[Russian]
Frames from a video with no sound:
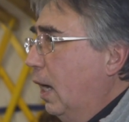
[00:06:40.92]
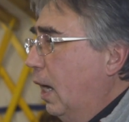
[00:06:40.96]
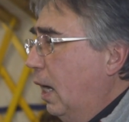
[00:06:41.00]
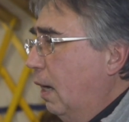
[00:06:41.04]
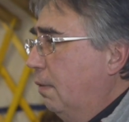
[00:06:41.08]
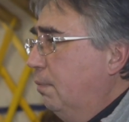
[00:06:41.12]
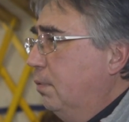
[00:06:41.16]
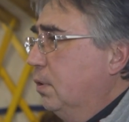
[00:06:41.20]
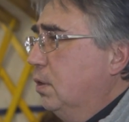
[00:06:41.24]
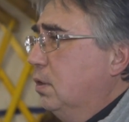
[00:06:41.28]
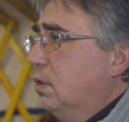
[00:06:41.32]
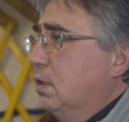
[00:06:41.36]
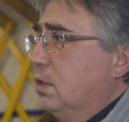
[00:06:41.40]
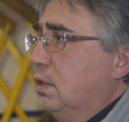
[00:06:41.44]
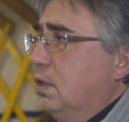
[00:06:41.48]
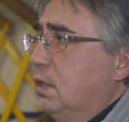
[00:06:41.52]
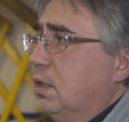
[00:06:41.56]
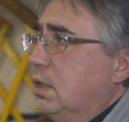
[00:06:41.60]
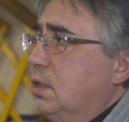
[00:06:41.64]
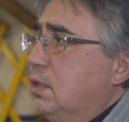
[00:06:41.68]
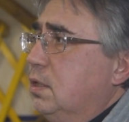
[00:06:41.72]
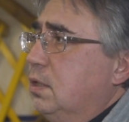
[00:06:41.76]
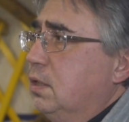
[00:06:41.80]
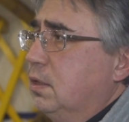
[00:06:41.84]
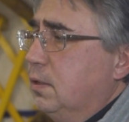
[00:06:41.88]
А вот
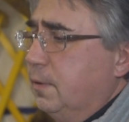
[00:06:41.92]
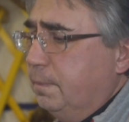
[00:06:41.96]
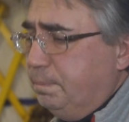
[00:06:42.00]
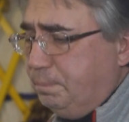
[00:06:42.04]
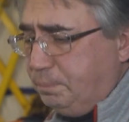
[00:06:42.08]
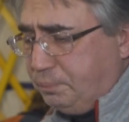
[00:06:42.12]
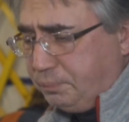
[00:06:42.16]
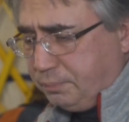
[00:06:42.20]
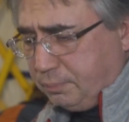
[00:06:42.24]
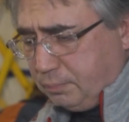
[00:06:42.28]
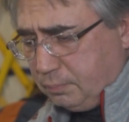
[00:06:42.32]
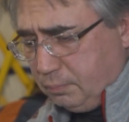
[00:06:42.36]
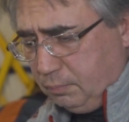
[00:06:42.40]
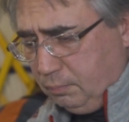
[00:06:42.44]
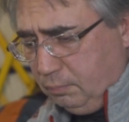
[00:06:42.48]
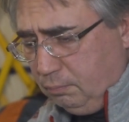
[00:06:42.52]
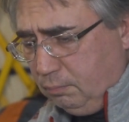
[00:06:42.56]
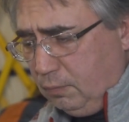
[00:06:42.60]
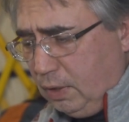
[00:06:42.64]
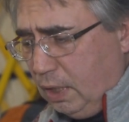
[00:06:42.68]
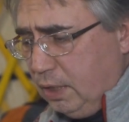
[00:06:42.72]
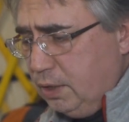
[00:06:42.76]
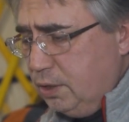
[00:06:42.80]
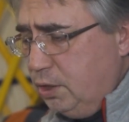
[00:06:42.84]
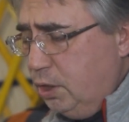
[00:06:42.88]
э, эти
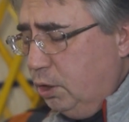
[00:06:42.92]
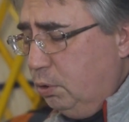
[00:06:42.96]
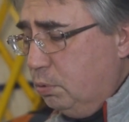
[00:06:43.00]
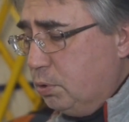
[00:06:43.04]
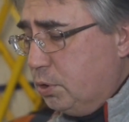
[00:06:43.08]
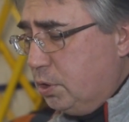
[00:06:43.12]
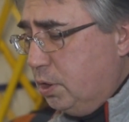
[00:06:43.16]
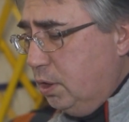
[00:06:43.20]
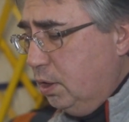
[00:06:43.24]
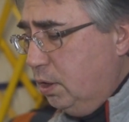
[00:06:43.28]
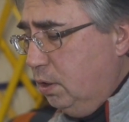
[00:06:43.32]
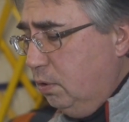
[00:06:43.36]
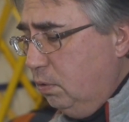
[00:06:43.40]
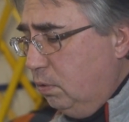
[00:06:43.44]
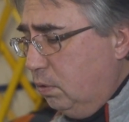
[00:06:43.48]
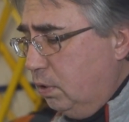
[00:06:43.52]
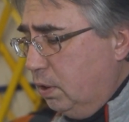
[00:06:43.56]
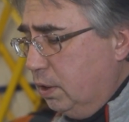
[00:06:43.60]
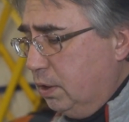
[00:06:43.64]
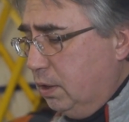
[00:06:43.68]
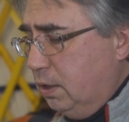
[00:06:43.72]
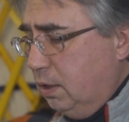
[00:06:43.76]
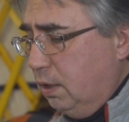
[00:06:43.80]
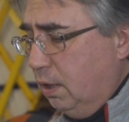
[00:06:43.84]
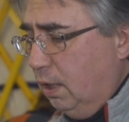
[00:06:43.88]

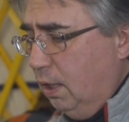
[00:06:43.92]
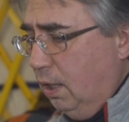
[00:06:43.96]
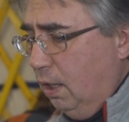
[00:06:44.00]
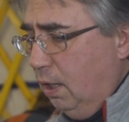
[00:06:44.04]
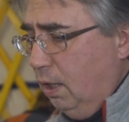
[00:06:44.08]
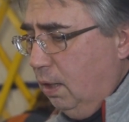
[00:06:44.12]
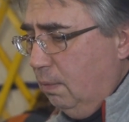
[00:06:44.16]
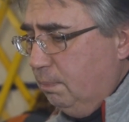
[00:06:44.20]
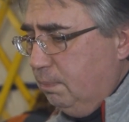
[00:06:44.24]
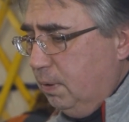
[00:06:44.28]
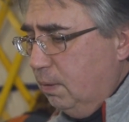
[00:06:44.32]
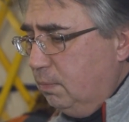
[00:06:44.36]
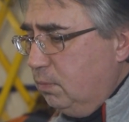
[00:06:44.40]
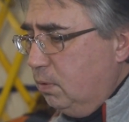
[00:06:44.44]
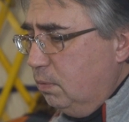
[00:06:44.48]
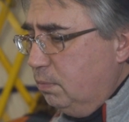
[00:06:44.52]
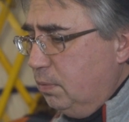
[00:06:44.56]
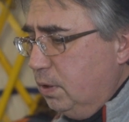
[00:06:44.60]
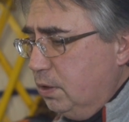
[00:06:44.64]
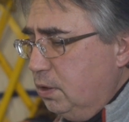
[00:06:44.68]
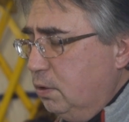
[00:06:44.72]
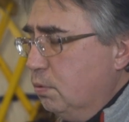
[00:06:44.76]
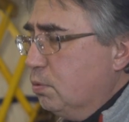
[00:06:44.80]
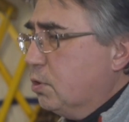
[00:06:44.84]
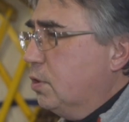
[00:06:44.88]
дедушки-геологи,
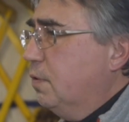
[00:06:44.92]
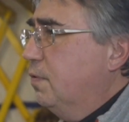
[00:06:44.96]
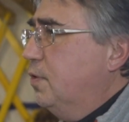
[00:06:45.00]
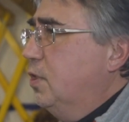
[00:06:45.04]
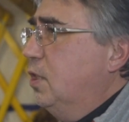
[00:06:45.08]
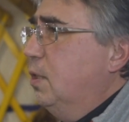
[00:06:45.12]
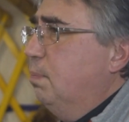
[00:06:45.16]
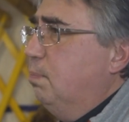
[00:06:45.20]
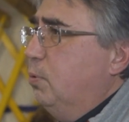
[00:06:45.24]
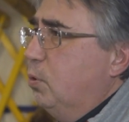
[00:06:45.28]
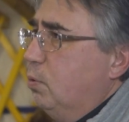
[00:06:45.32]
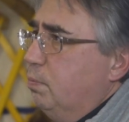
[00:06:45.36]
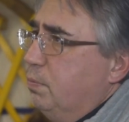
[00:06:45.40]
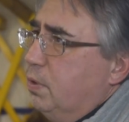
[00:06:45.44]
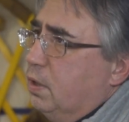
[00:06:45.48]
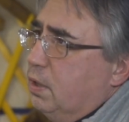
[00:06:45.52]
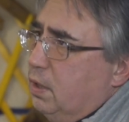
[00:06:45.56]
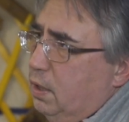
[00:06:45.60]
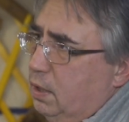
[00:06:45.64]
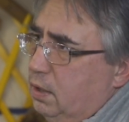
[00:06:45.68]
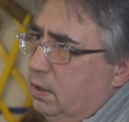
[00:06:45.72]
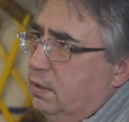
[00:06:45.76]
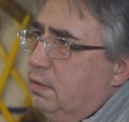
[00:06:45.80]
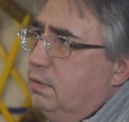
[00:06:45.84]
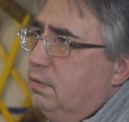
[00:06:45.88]
по-моему, они уже все
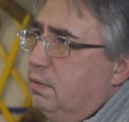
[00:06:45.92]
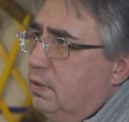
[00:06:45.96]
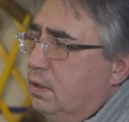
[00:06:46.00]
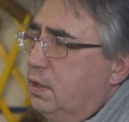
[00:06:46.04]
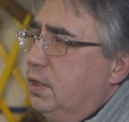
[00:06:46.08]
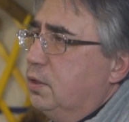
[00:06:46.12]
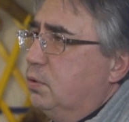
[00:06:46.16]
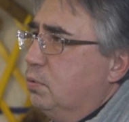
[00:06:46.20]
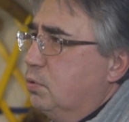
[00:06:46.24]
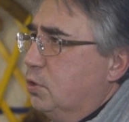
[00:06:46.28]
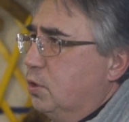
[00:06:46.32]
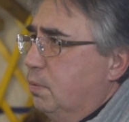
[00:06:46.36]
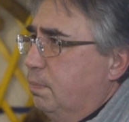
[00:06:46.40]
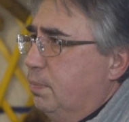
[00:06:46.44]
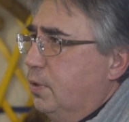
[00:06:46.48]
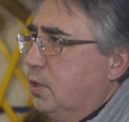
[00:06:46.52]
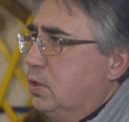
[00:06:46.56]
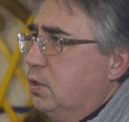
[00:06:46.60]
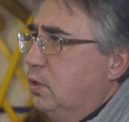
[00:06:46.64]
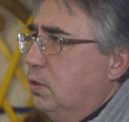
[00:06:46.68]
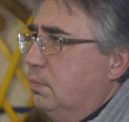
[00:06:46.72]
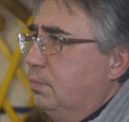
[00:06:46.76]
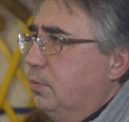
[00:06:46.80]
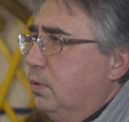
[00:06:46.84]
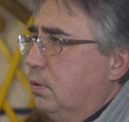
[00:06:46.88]
поумирали. Лет уже
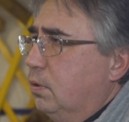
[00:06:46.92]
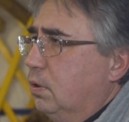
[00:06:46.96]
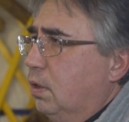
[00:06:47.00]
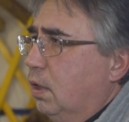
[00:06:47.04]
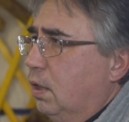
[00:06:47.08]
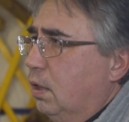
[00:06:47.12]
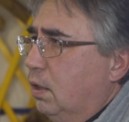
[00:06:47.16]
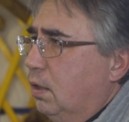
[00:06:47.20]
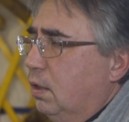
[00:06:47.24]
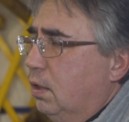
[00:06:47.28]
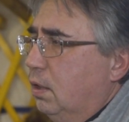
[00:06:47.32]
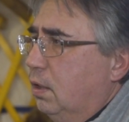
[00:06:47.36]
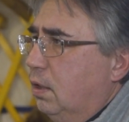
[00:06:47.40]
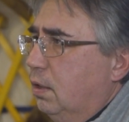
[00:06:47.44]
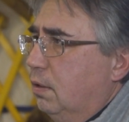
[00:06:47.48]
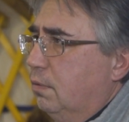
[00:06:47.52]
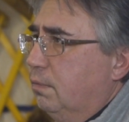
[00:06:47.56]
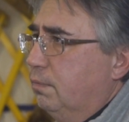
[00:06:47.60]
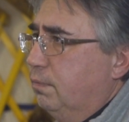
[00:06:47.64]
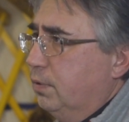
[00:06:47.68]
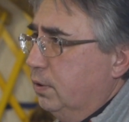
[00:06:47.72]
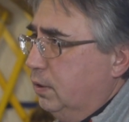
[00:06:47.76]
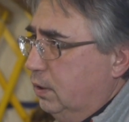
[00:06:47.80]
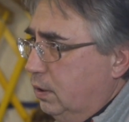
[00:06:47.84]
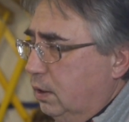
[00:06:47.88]
прошло много.
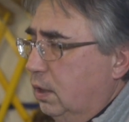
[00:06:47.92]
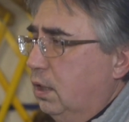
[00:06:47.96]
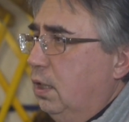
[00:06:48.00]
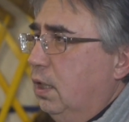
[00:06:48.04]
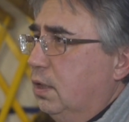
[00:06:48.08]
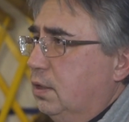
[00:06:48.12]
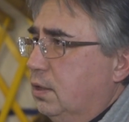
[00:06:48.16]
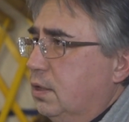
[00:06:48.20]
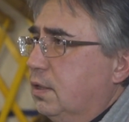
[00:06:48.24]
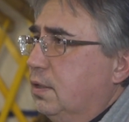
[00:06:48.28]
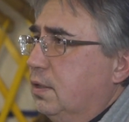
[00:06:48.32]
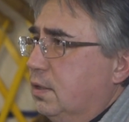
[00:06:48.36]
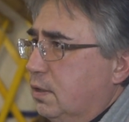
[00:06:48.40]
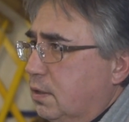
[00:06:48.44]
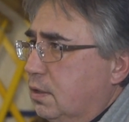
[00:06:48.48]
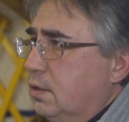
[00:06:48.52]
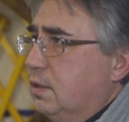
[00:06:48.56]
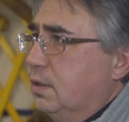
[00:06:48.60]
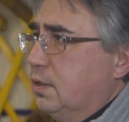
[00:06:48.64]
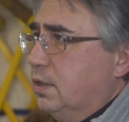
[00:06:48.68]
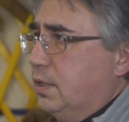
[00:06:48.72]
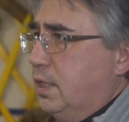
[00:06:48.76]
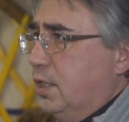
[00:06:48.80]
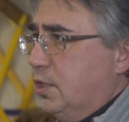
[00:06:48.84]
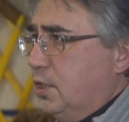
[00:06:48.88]
Вот и... это,
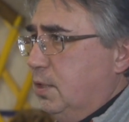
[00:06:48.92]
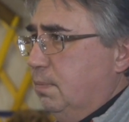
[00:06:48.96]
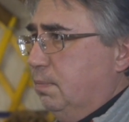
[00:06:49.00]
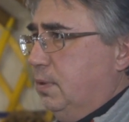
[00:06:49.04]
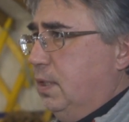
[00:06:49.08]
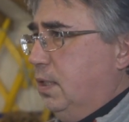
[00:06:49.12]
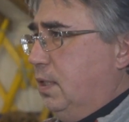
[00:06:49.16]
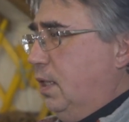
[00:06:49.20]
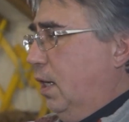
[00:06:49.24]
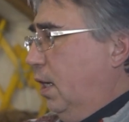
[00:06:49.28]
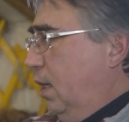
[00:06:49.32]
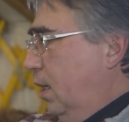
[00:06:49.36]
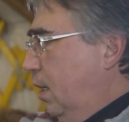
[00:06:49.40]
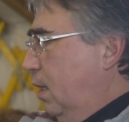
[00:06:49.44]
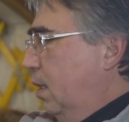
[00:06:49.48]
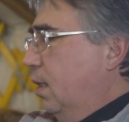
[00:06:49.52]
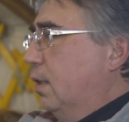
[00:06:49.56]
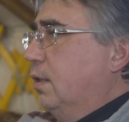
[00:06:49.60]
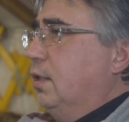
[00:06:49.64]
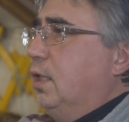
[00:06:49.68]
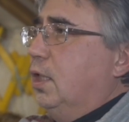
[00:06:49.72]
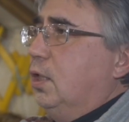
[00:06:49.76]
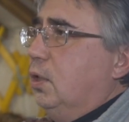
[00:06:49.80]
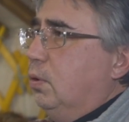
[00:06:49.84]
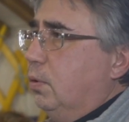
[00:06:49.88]
э, скажем, такая
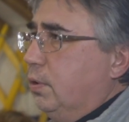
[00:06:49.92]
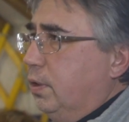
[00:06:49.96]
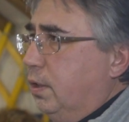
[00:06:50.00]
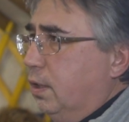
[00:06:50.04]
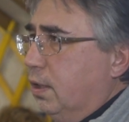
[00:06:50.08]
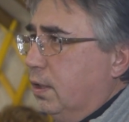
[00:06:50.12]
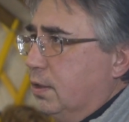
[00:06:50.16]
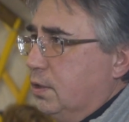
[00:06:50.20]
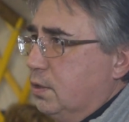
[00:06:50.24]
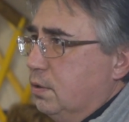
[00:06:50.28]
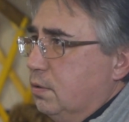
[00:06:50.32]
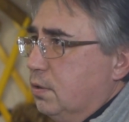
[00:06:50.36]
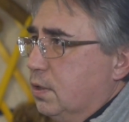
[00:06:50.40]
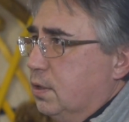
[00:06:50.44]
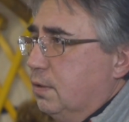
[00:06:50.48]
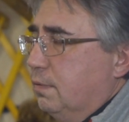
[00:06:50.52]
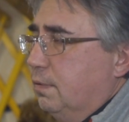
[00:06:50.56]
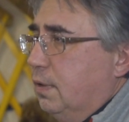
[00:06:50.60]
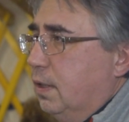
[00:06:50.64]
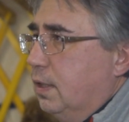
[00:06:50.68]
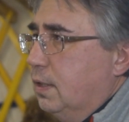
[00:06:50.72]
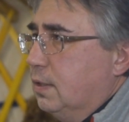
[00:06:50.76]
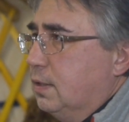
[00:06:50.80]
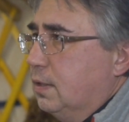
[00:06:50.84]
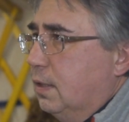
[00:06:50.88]
хронология, что
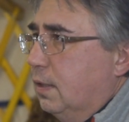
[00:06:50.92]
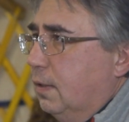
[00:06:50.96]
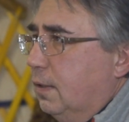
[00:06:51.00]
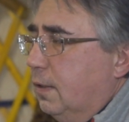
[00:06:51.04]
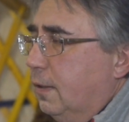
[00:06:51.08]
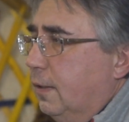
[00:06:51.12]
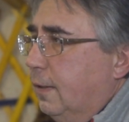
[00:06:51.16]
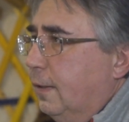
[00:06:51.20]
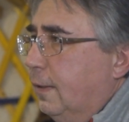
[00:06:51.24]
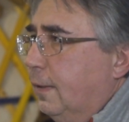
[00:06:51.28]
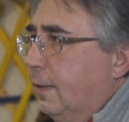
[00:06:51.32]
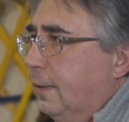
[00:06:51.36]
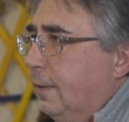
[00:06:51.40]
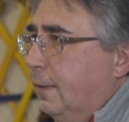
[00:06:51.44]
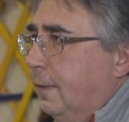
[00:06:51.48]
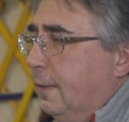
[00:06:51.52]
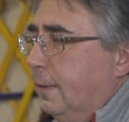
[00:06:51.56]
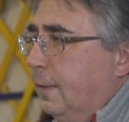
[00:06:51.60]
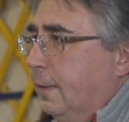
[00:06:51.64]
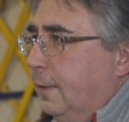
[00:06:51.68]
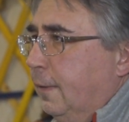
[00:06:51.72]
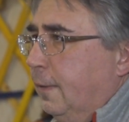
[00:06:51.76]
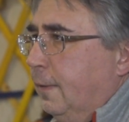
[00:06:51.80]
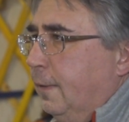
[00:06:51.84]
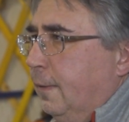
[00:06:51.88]
называется.
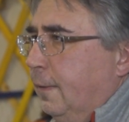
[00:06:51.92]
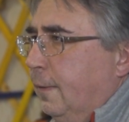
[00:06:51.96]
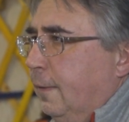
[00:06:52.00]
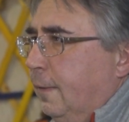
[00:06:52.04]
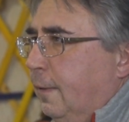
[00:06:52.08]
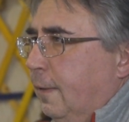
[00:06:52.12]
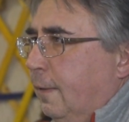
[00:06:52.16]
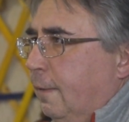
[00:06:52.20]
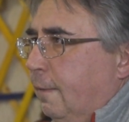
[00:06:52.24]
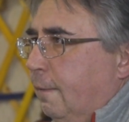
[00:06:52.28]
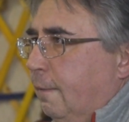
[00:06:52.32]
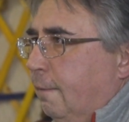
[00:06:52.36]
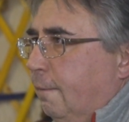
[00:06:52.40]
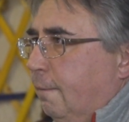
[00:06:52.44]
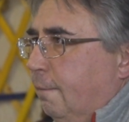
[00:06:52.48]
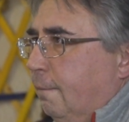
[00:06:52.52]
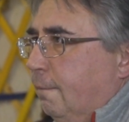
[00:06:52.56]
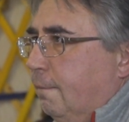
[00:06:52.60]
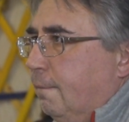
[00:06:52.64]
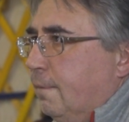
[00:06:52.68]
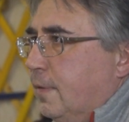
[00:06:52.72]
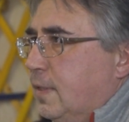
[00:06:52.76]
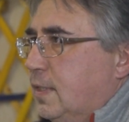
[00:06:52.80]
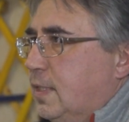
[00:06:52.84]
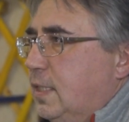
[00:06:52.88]
С 70-х
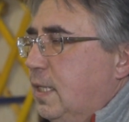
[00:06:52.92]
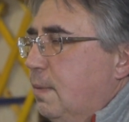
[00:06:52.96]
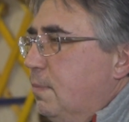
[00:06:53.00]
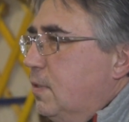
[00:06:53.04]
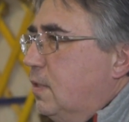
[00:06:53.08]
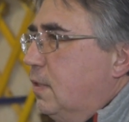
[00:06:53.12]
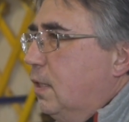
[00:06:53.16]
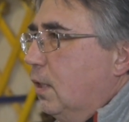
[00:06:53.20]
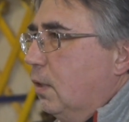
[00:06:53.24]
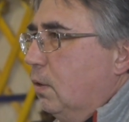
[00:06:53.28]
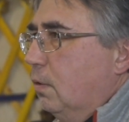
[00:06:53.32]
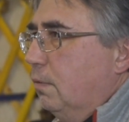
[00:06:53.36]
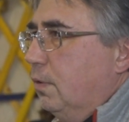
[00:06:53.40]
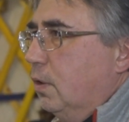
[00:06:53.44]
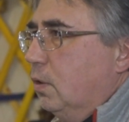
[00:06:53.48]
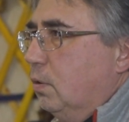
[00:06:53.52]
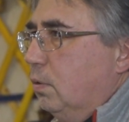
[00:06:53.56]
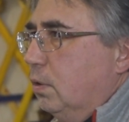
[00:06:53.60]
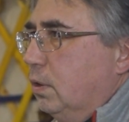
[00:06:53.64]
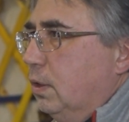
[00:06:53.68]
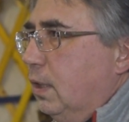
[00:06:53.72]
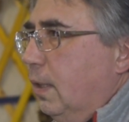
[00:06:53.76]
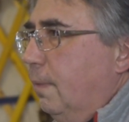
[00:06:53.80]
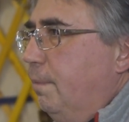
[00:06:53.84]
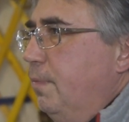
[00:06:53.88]
72 -го
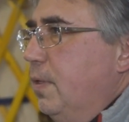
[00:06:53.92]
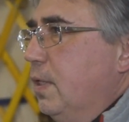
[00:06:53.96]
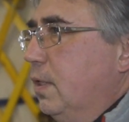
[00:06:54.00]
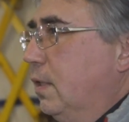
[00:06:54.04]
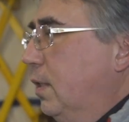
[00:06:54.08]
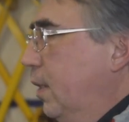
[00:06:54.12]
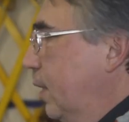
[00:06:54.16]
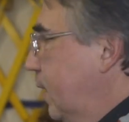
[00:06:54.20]
года. 72 -го.